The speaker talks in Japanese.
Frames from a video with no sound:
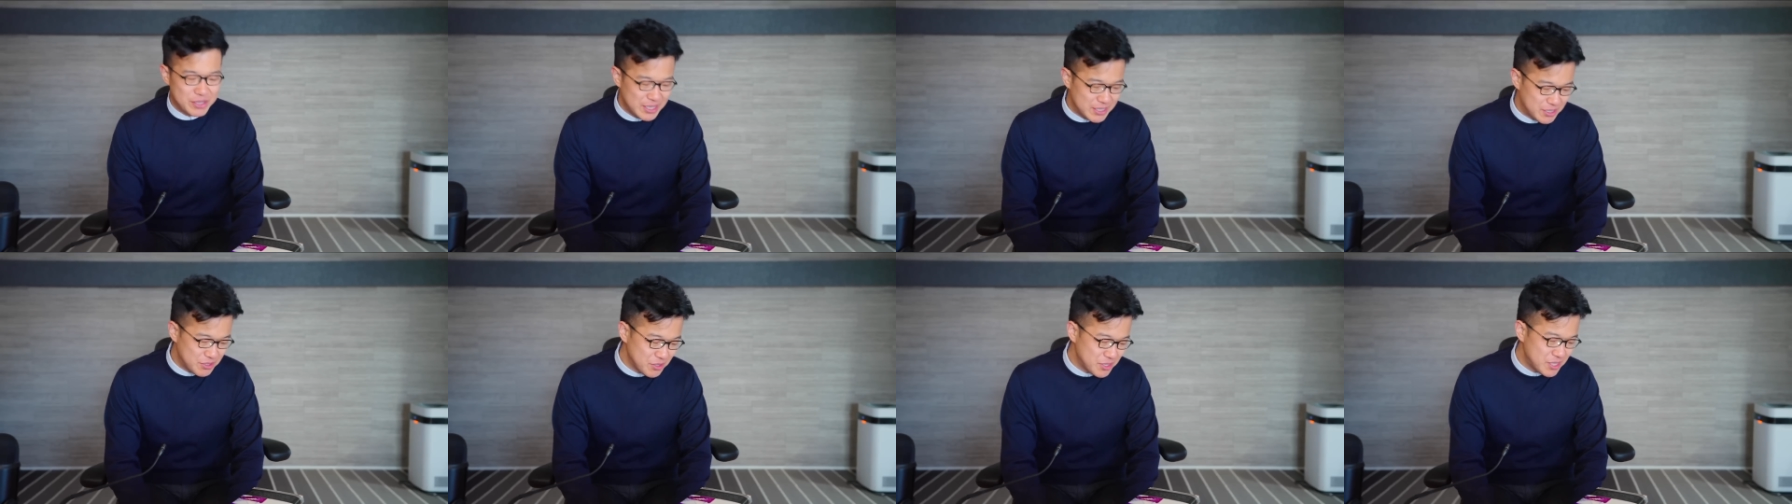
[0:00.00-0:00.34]

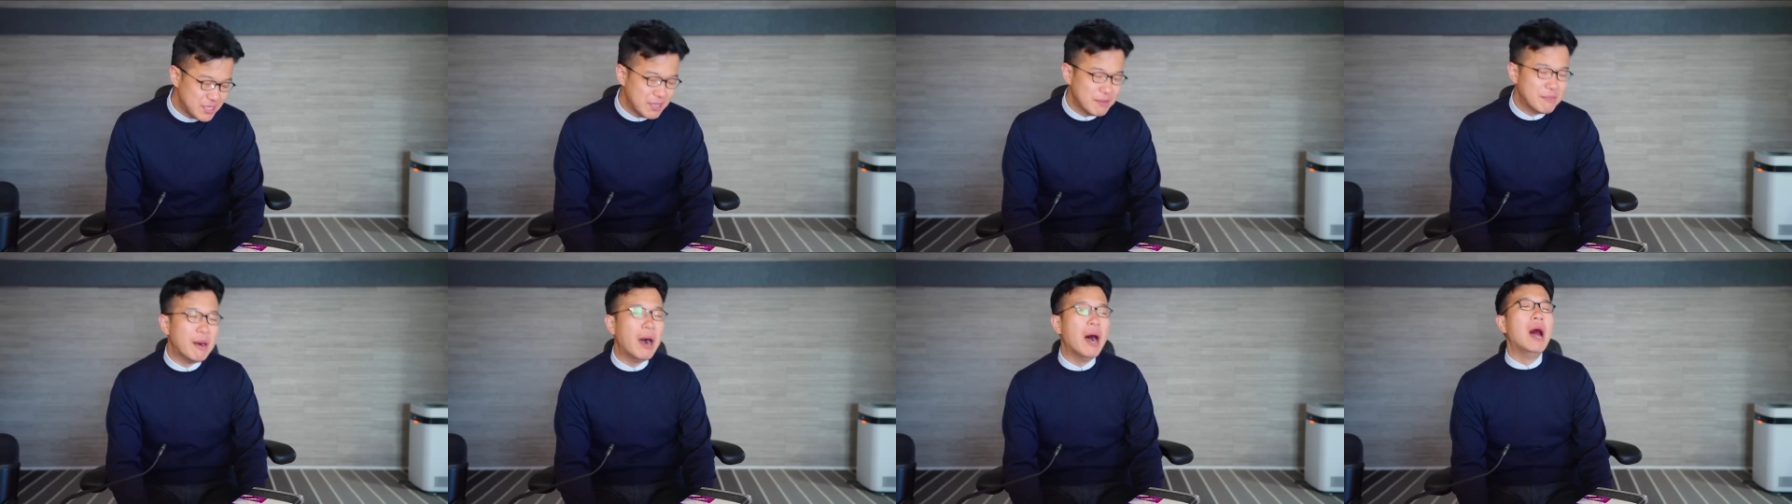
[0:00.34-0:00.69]
で、そし
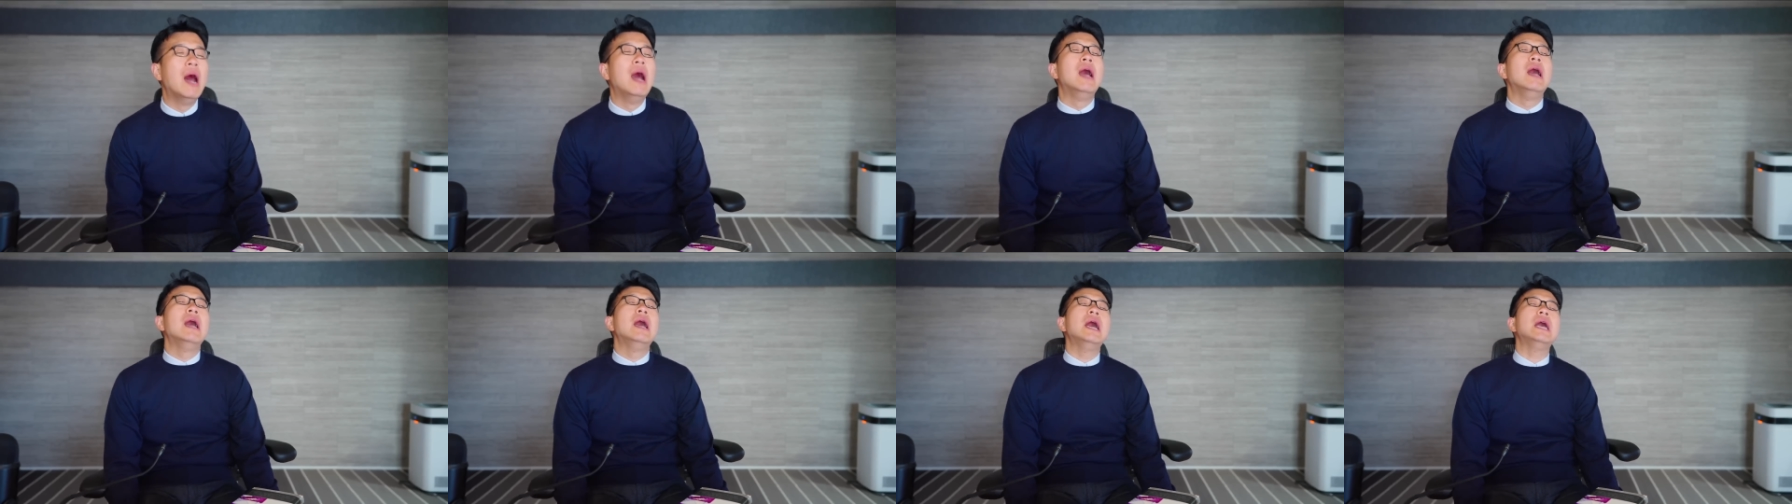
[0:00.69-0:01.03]
てもう、
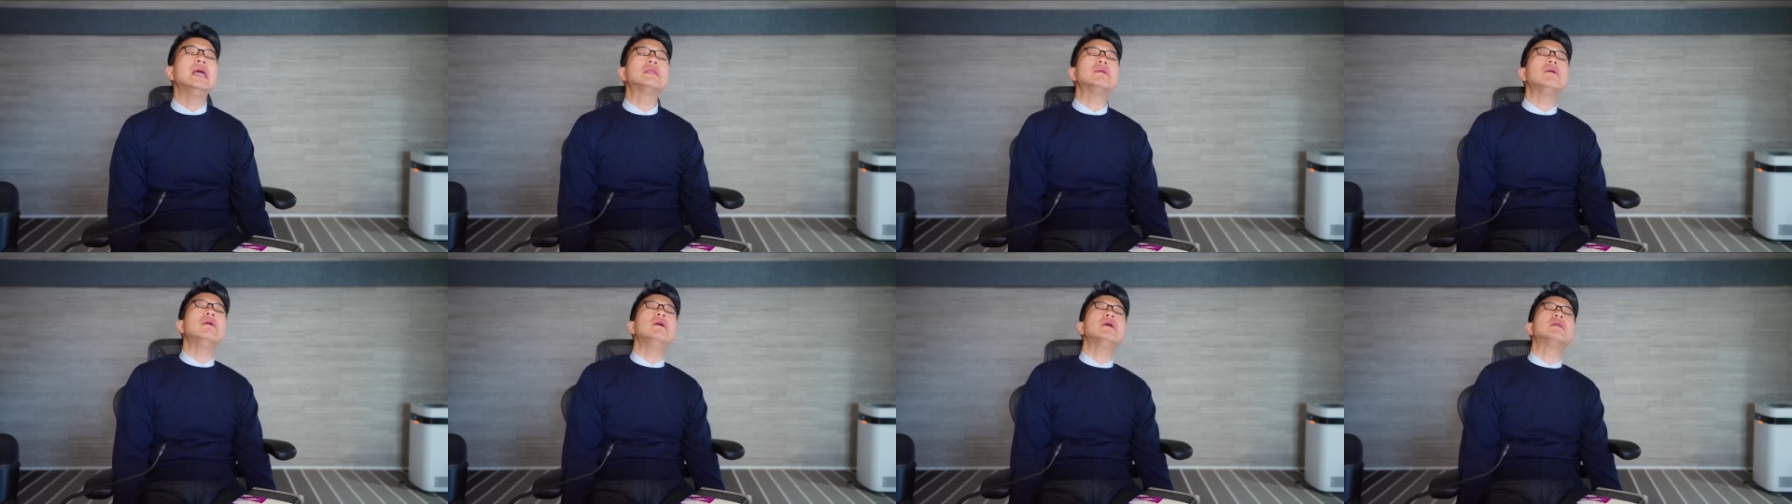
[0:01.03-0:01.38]

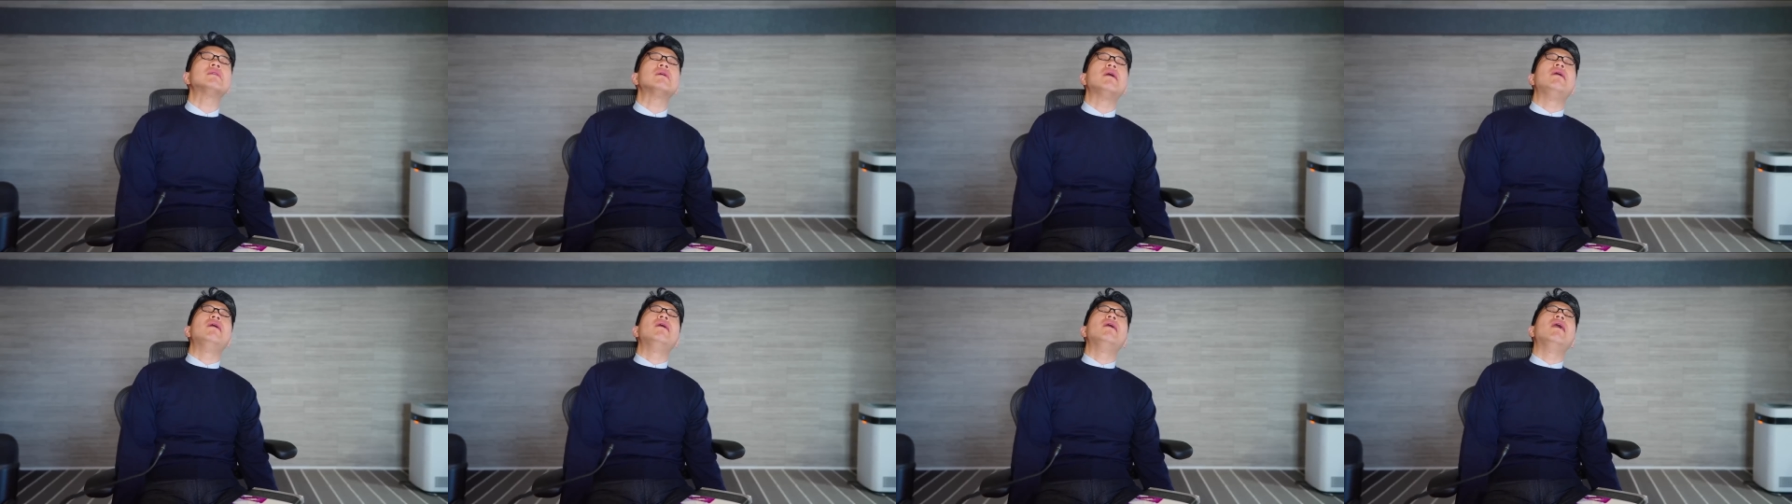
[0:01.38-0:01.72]

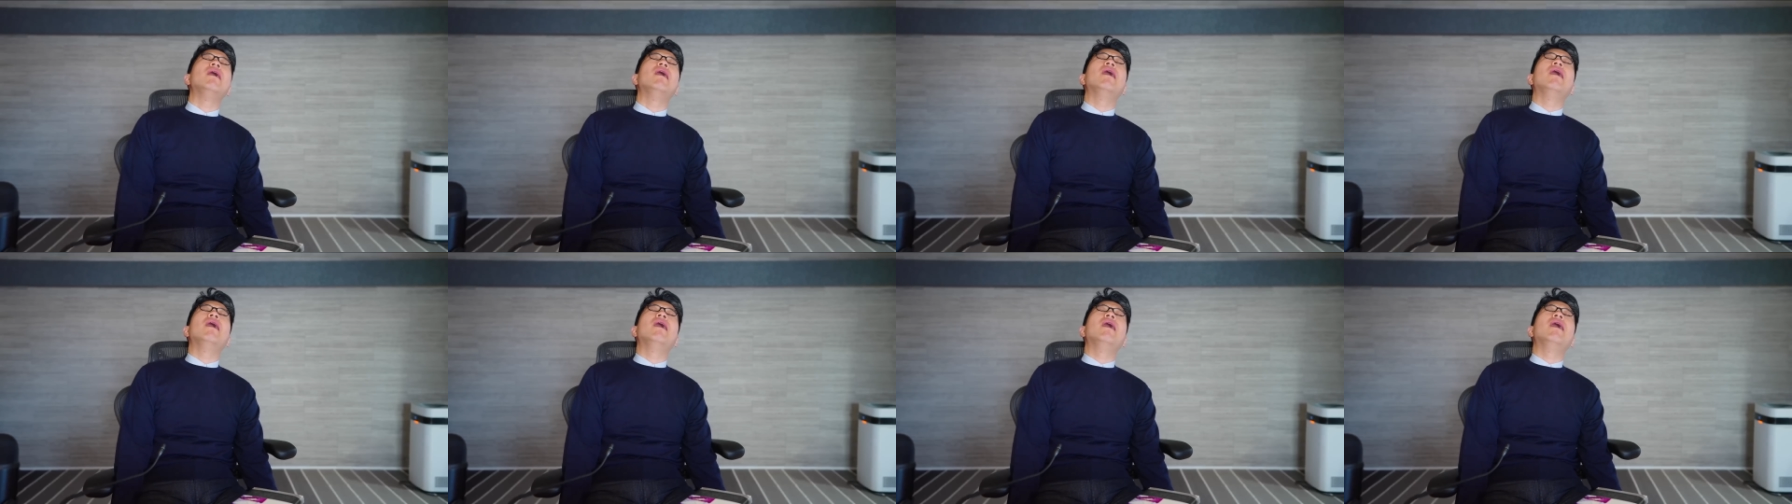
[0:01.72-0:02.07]
ヘトヘト、
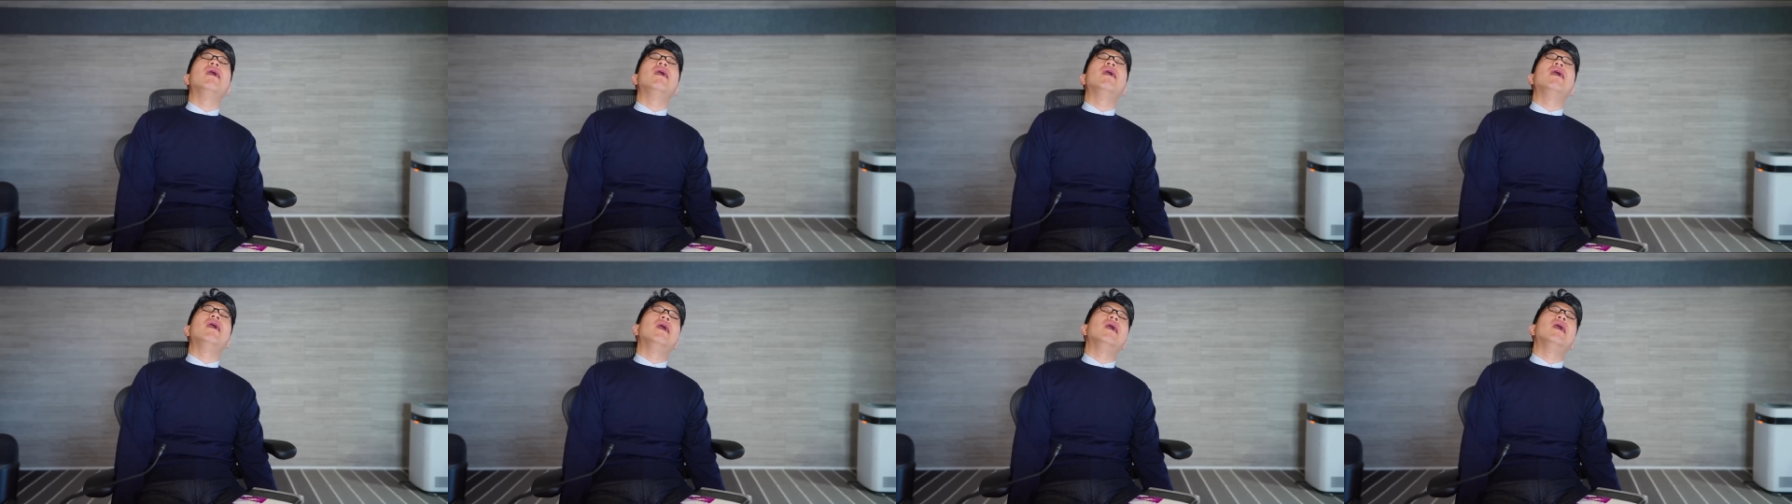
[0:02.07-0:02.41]

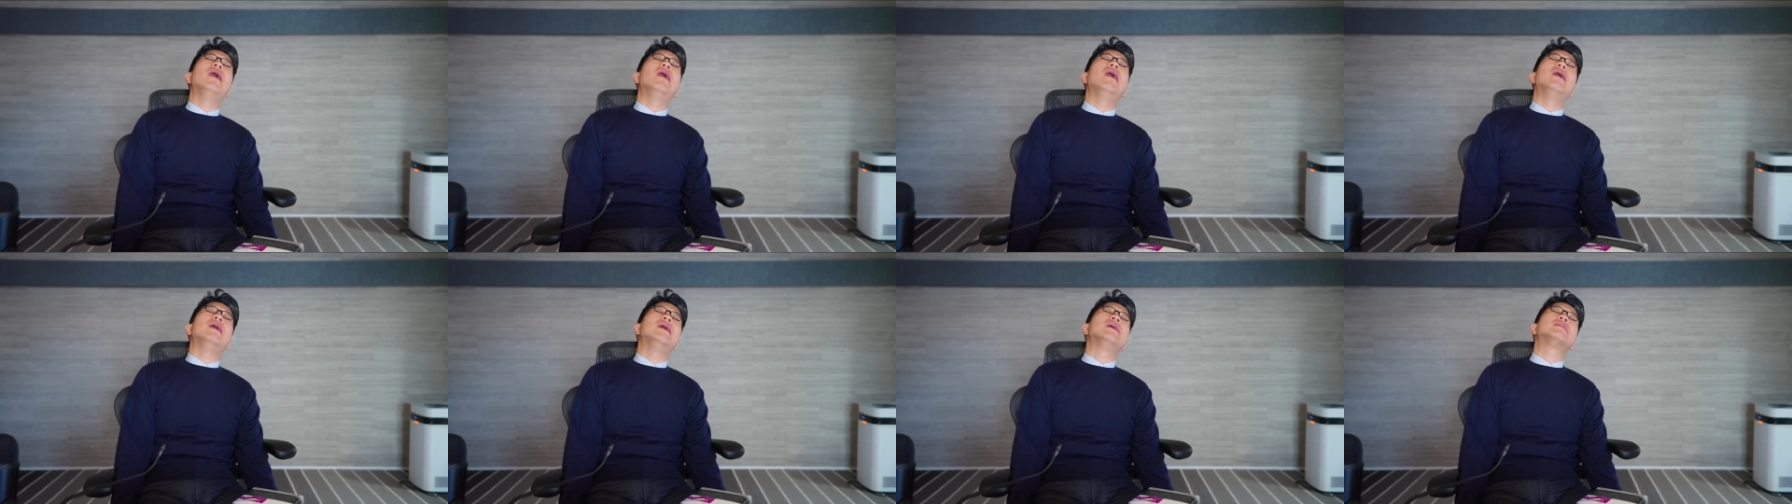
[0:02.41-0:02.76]

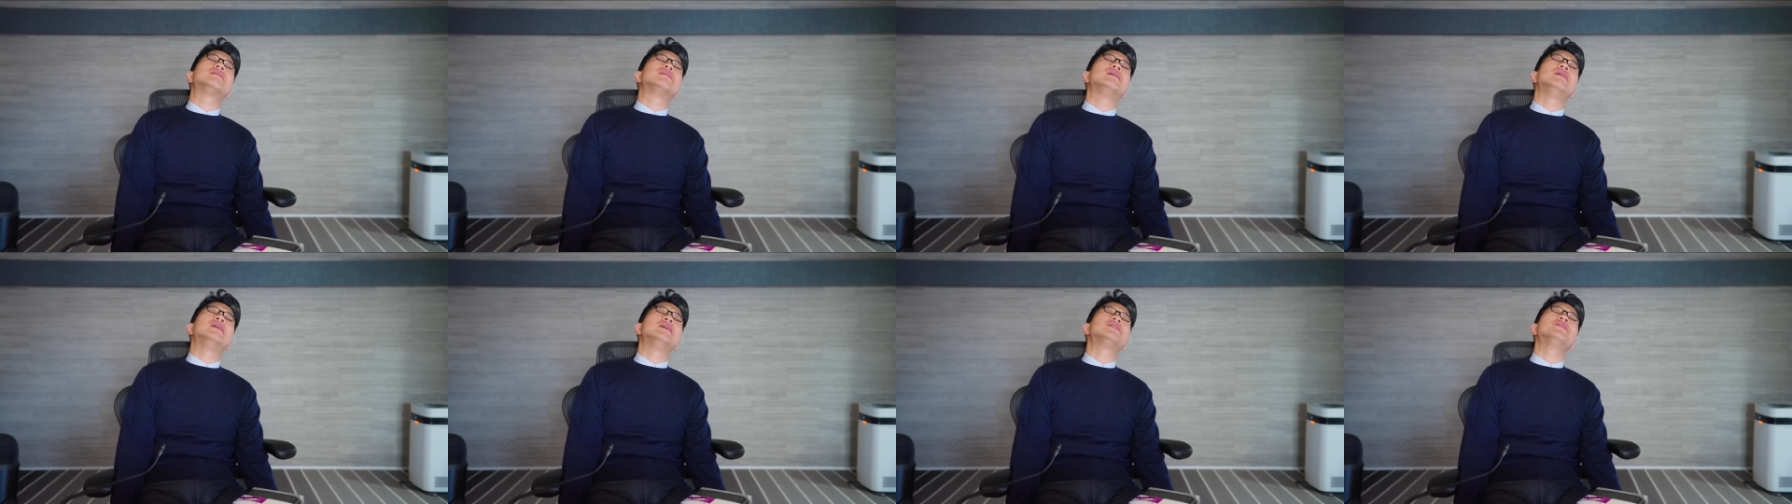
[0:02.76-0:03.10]
あーっ
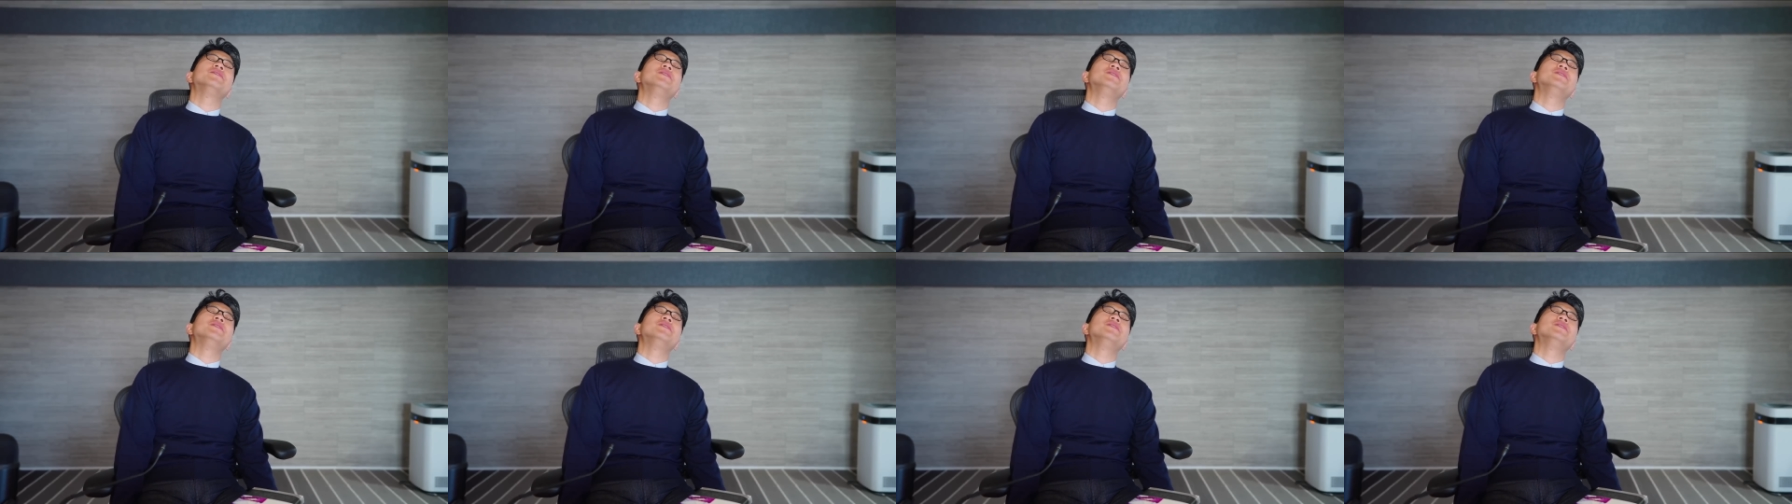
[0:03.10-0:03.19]
てヘ